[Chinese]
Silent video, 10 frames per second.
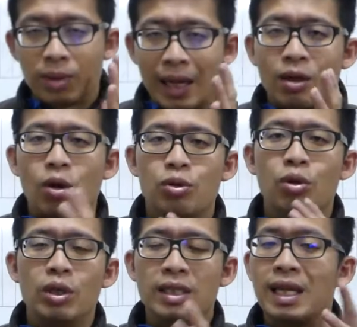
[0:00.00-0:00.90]
它的后
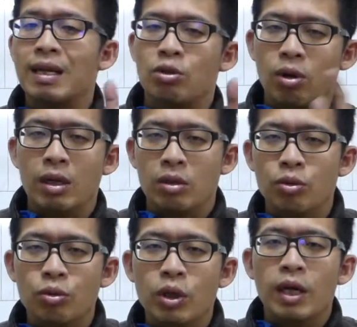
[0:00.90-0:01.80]
坐力是它的爽
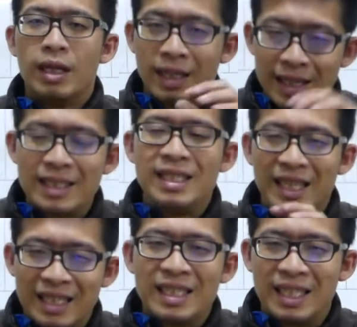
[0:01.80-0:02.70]
度，但是
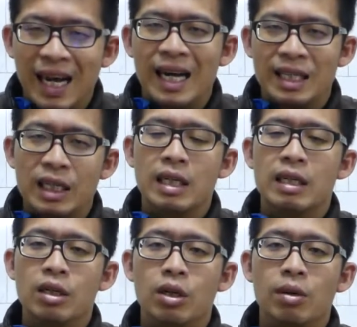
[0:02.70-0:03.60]
也是它的
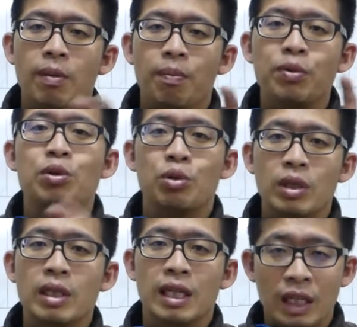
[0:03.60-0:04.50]
不准
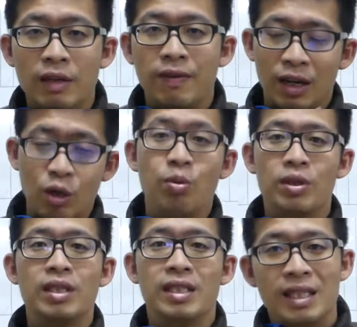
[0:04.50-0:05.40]
的地方。QMO
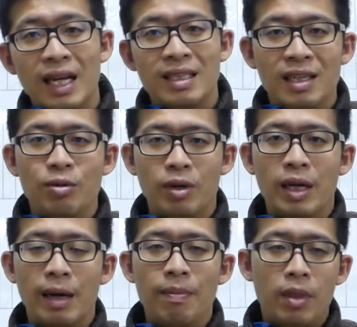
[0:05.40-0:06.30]
自己是这样认为的。
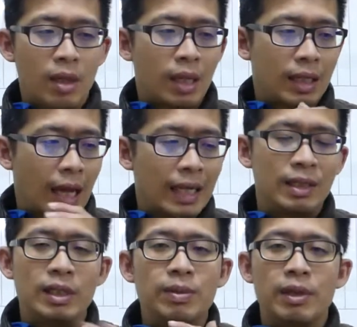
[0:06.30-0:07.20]
那它
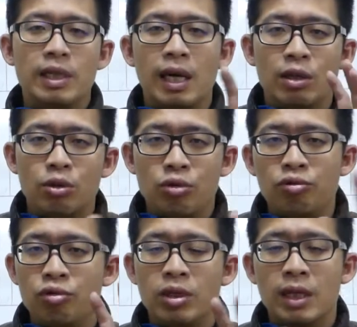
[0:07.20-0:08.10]
基本上来说
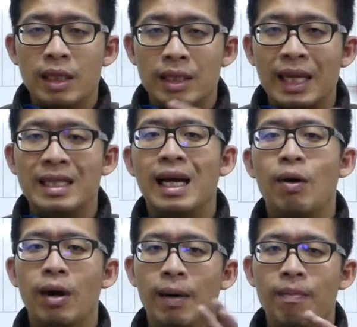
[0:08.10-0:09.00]
出去的弹道
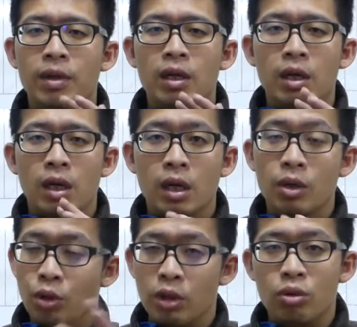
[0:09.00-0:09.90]
啊，呃，
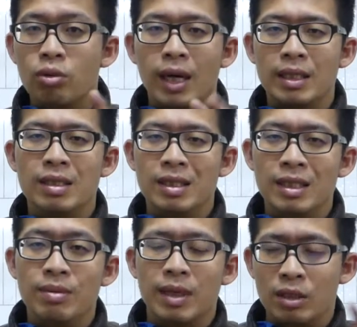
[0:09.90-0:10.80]
远度啊，其实是
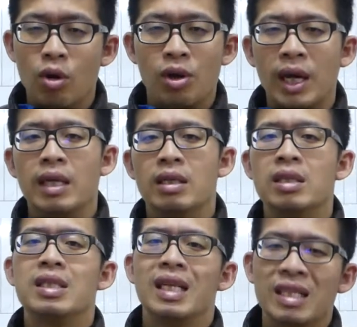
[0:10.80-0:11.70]
基本上是 OK 的，
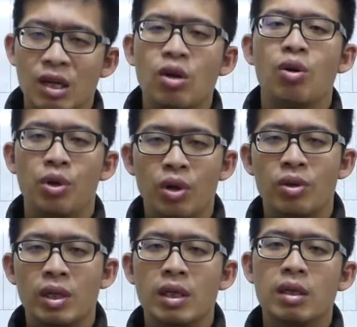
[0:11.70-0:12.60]
是真的够用
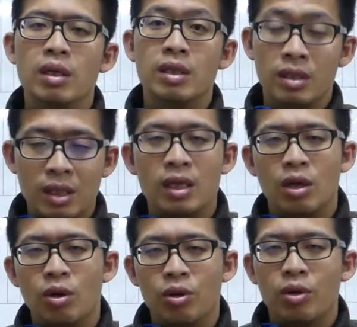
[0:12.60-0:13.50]
的，是真的
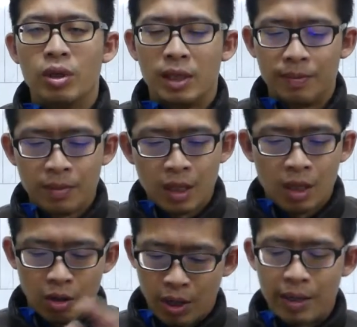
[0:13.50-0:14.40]
够用的。
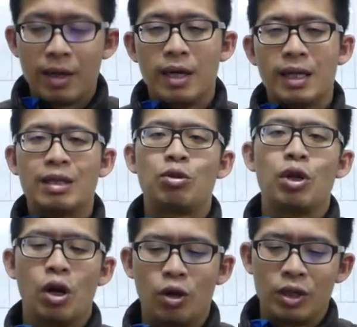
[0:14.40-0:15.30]
OK，那
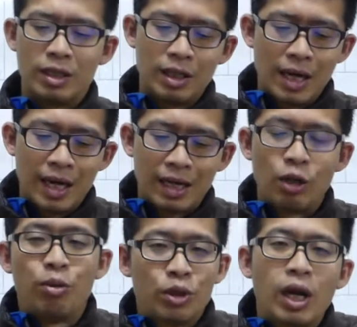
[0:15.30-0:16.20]
最后
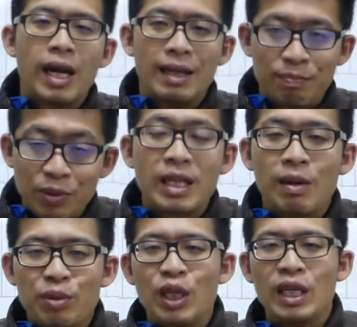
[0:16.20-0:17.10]
呢，QMO 就要来不
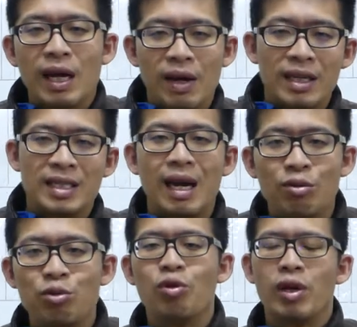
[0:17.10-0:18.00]
得不提到它的
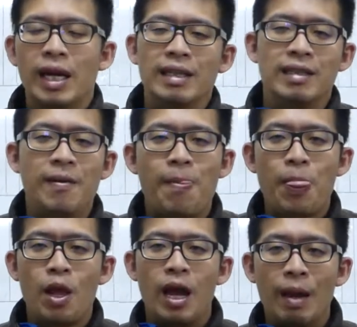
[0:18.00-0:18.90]
操作
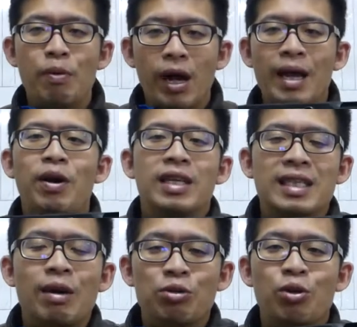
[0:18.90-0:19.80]
感，MYA1 的
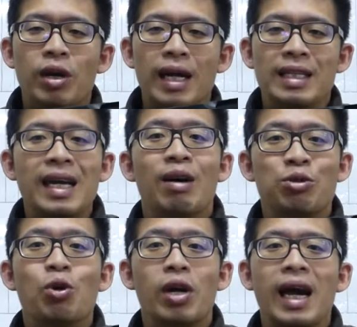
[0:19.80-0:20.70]
操作感，操
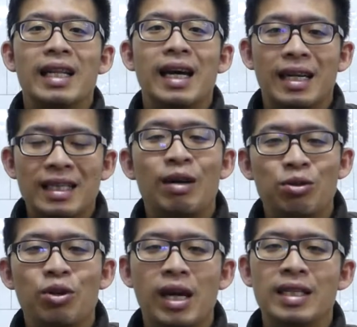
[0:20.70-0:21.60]
作感呐，操
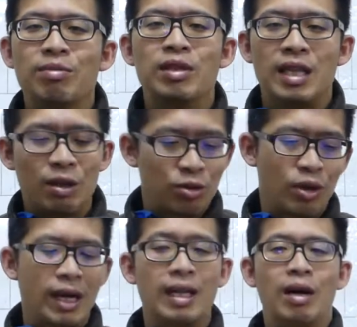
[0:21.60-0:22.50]
作感，什么是操
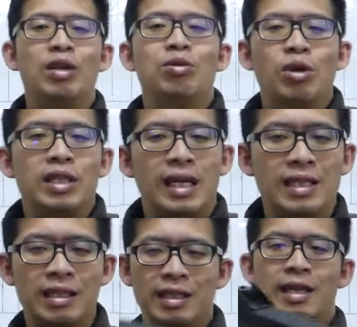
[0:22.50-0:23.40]
作感？好，例如说，假
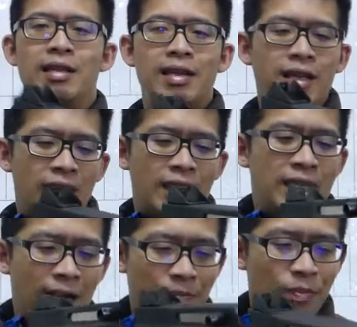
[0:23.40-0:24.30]
设你今天跟人
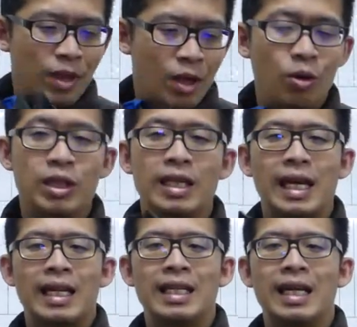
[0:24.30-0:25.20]
家，我今天
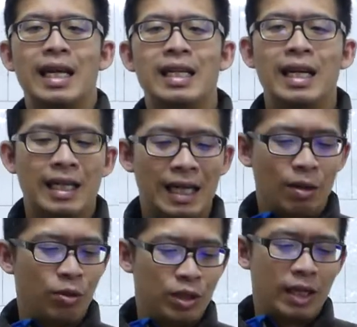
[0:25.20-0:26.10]
打打打打打打
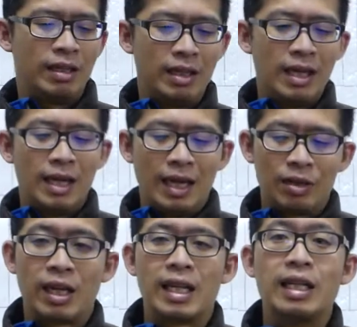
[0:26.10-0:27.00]
打，我今天要
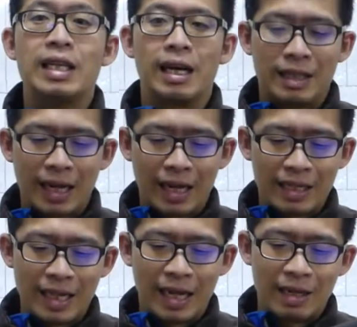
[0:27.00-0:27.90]
上弹夹，打
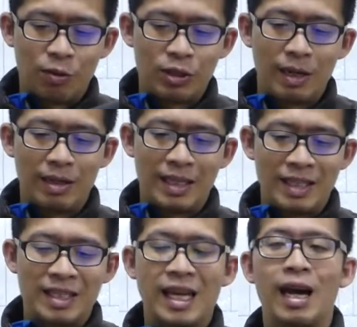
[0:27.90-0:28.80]
打，我今天已
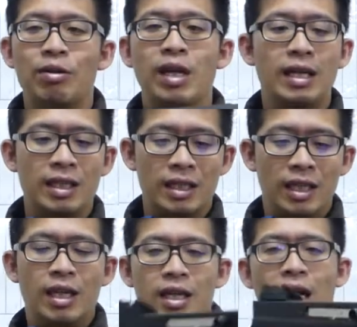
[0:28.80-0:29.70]
经上好弹的。
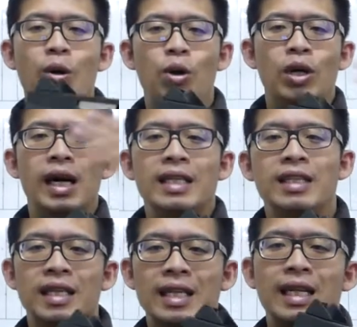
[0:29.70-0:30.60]
然后我开始
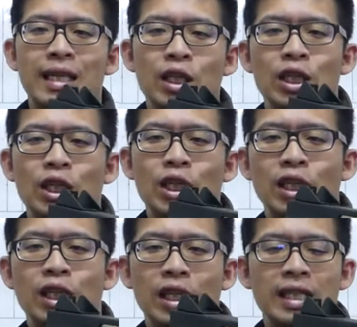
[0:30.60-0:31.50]
跟你哒哒哒哒哒
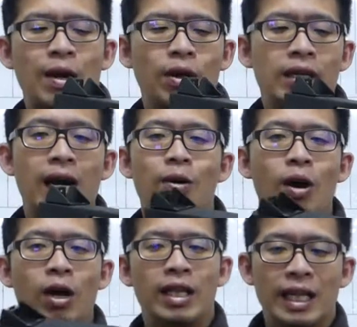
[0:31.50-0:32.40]
哒，打完了，啊，我
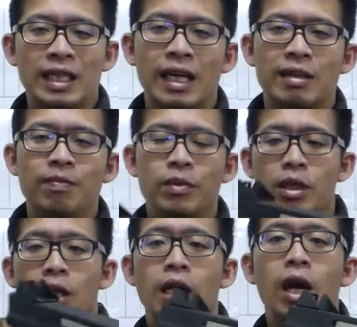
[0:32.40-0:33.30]
要换弹夹了。
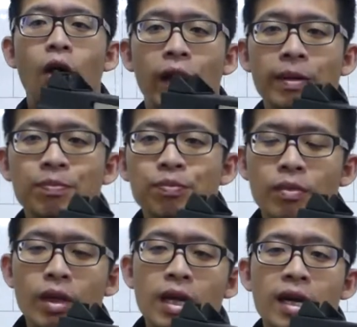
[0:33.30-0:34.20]

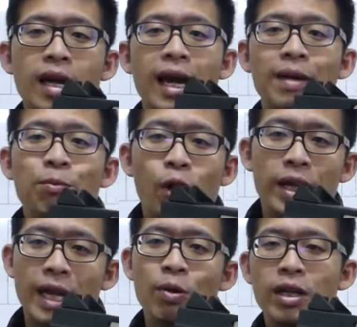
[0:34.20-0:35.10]

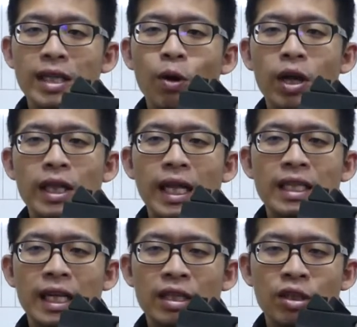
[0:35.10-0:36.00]
OK，M1A1 在换弹
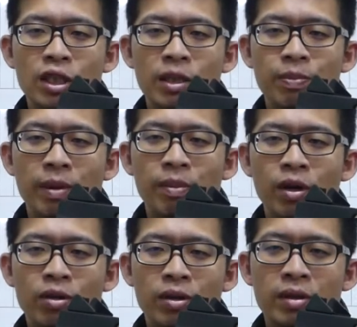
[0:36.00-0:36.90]
夹的时候，这边没
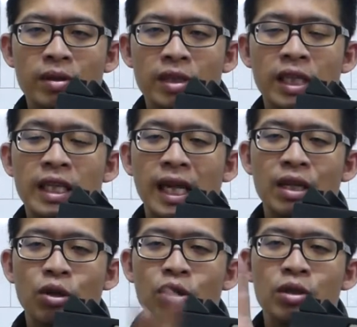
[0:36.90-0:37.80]
有卸弹
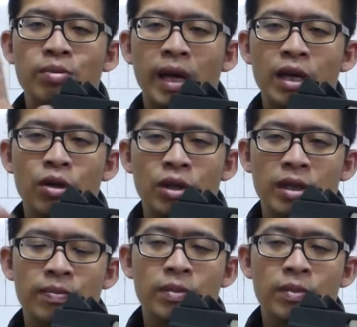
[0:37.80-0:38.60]
钮，是没有的。